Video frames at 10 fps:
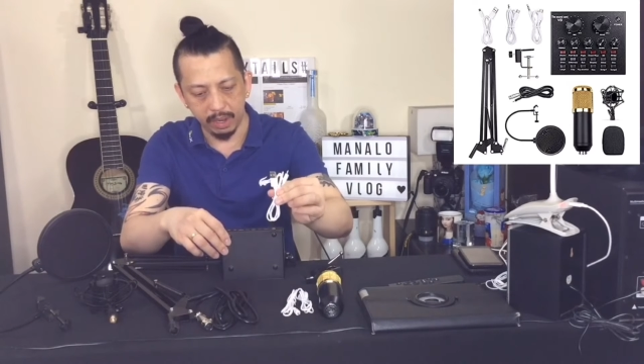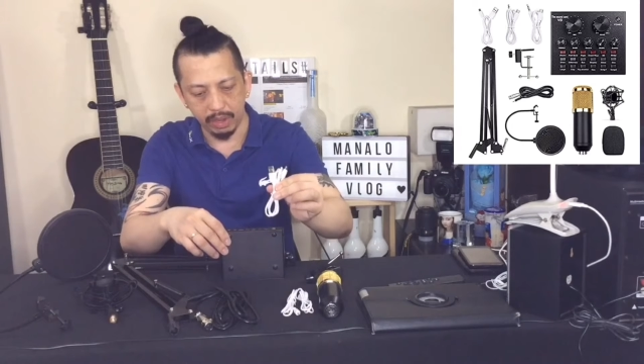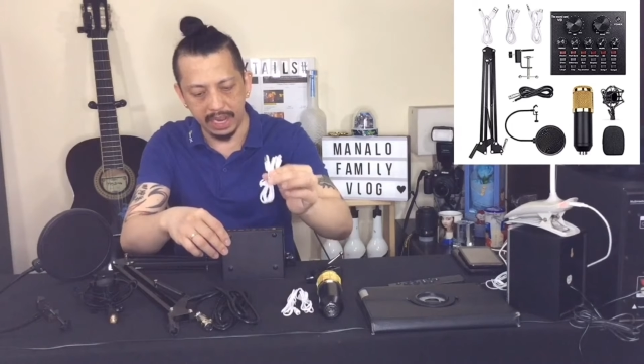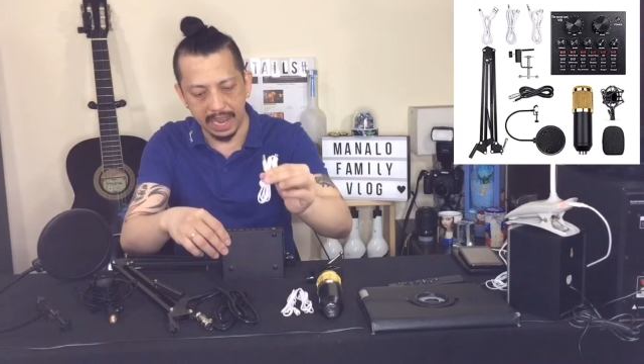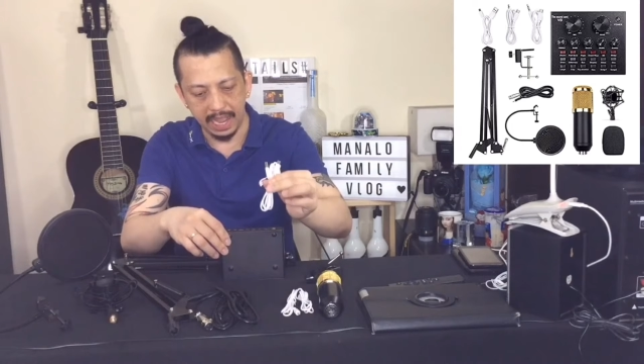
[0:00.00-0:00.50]

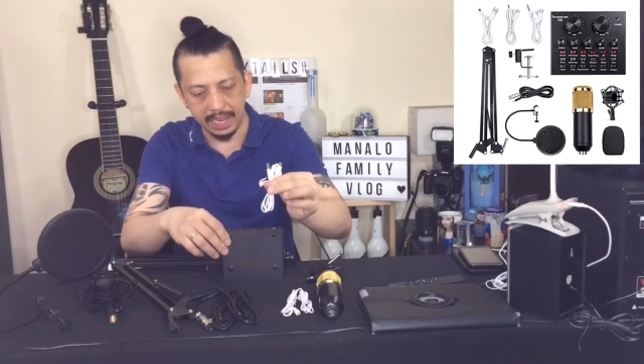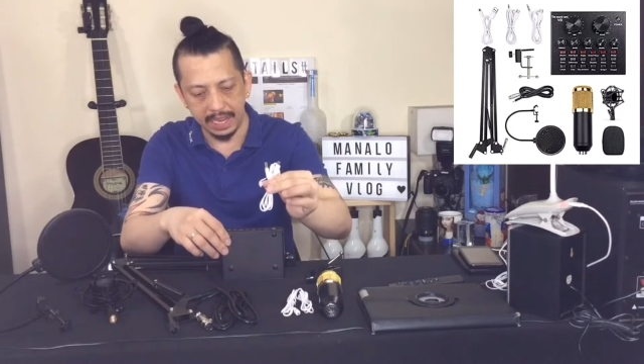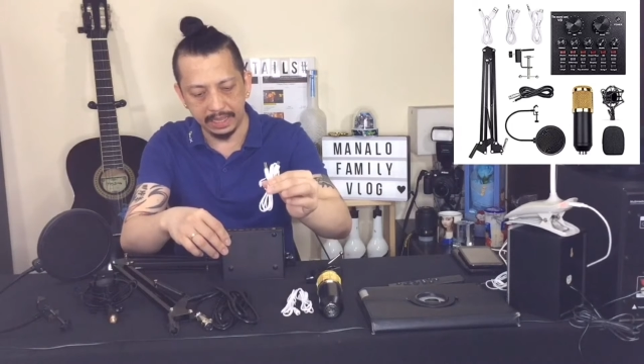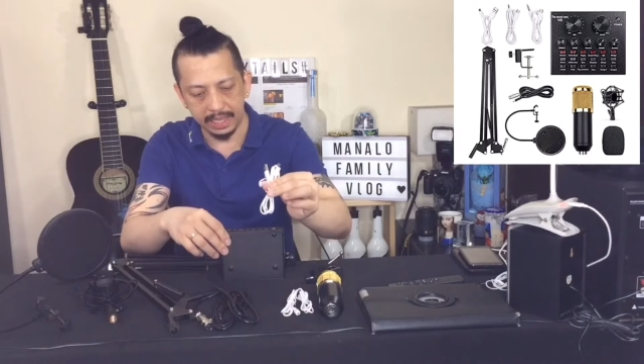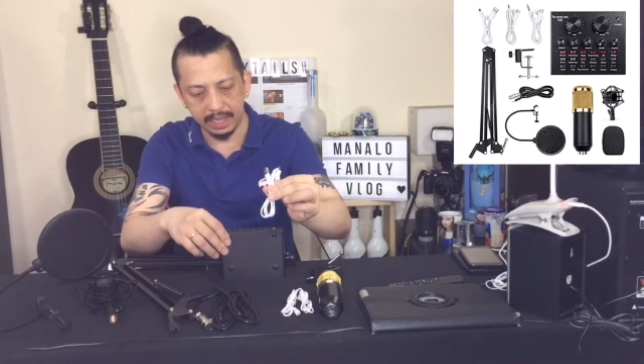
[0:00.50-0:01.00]
Pero kailangan
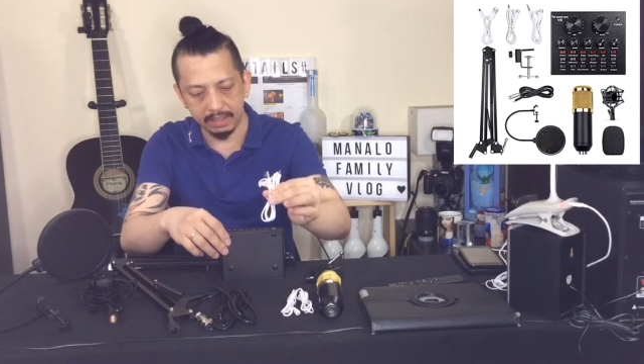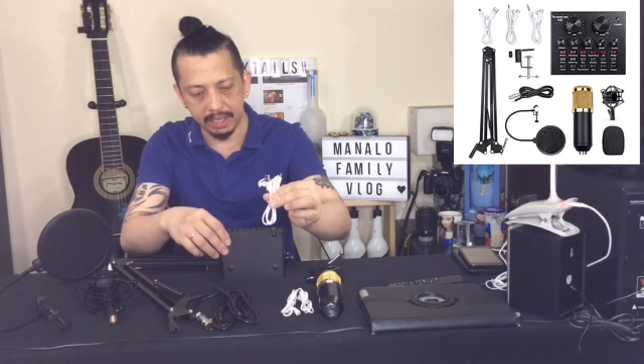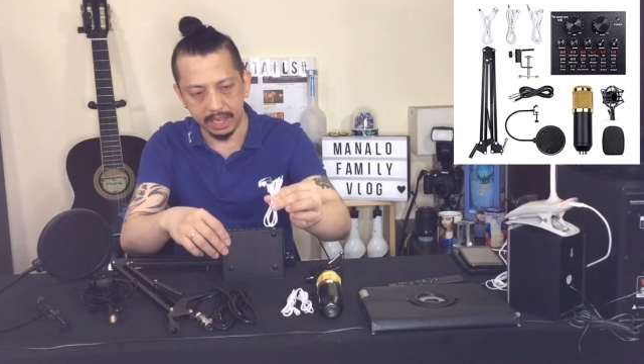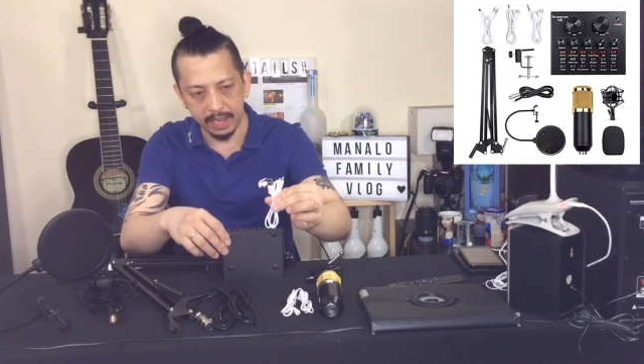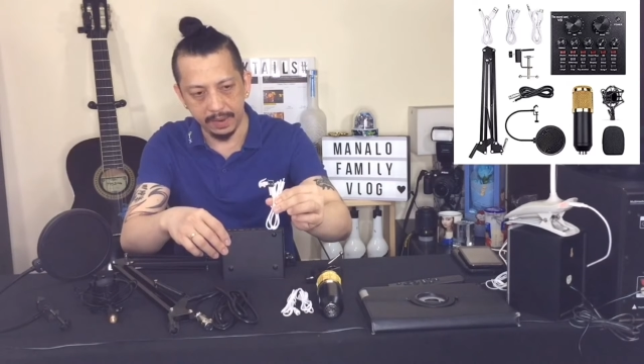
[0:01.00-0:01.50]
natin
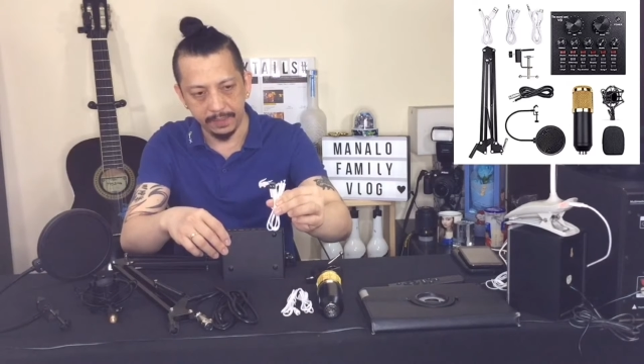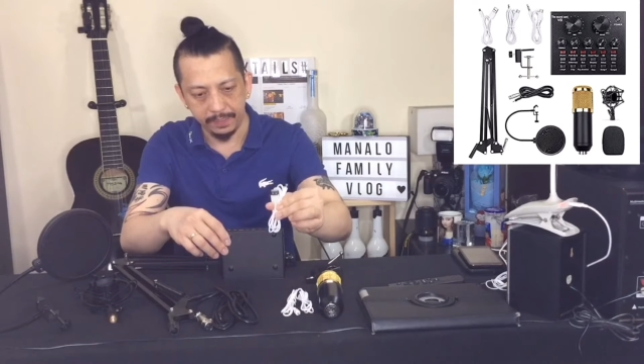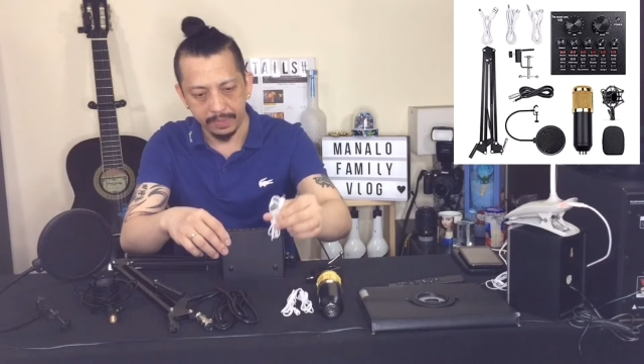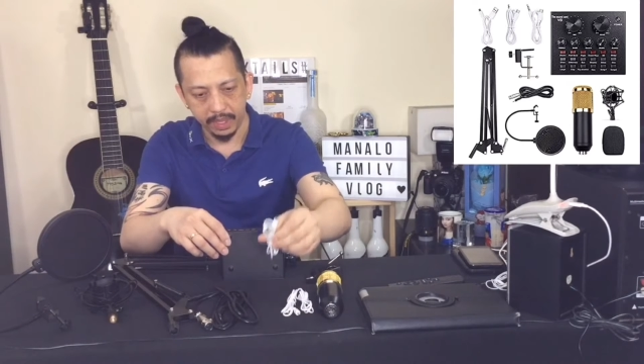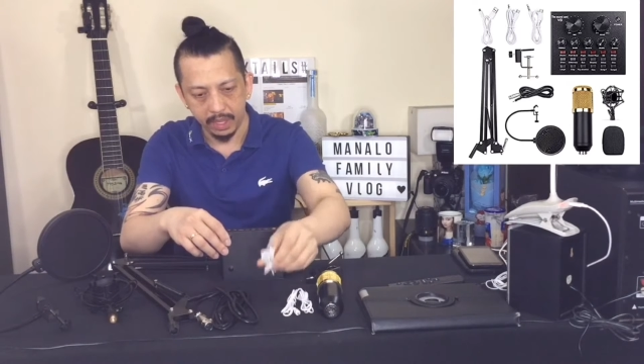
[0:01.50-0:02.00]
kasi
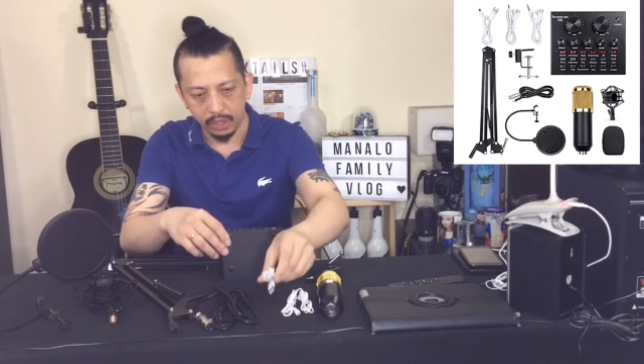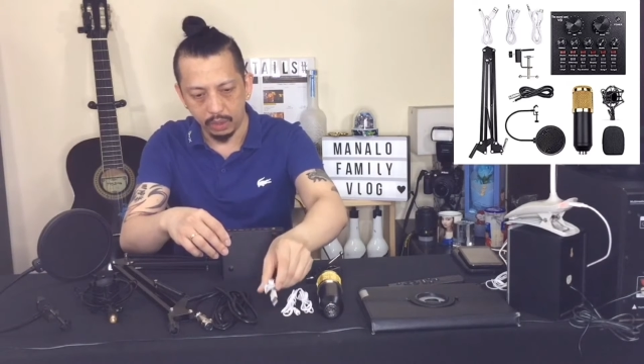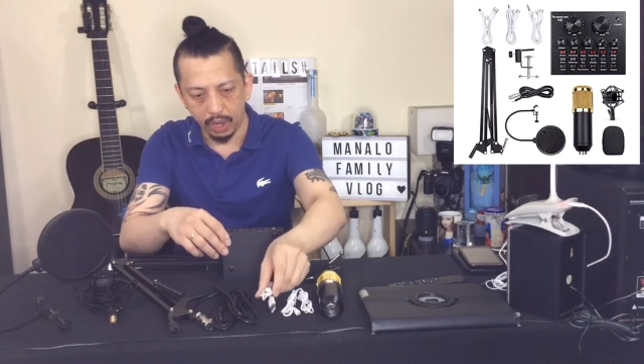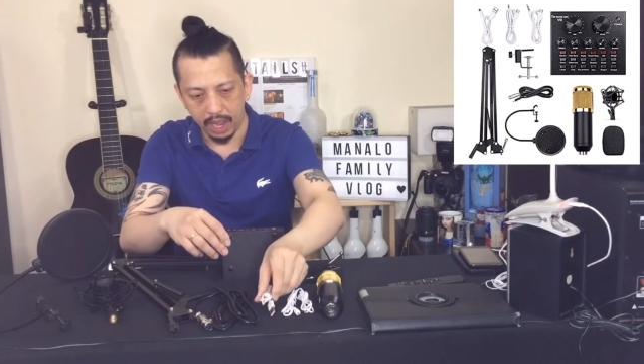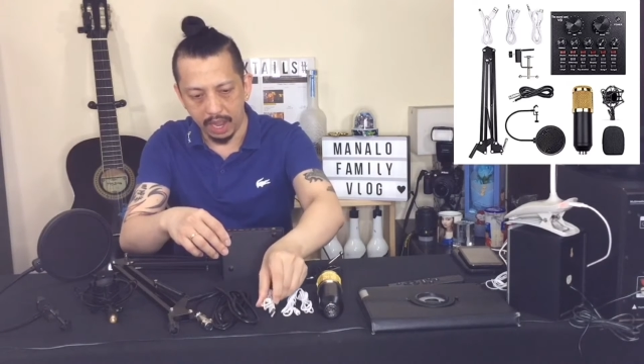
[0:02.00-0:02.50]

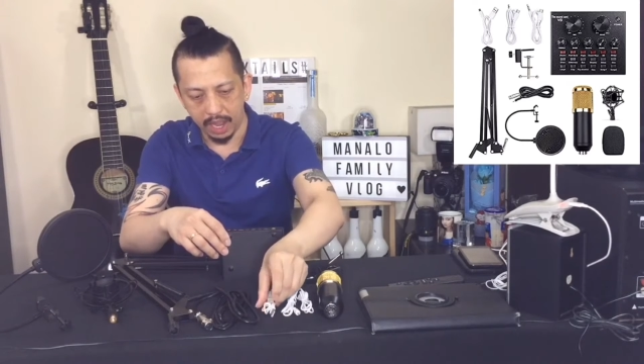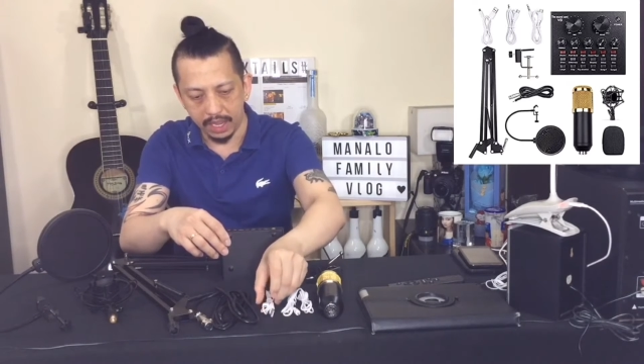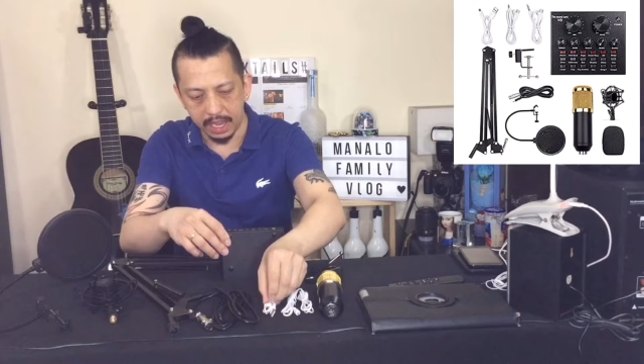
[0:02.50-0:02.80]
yung uh,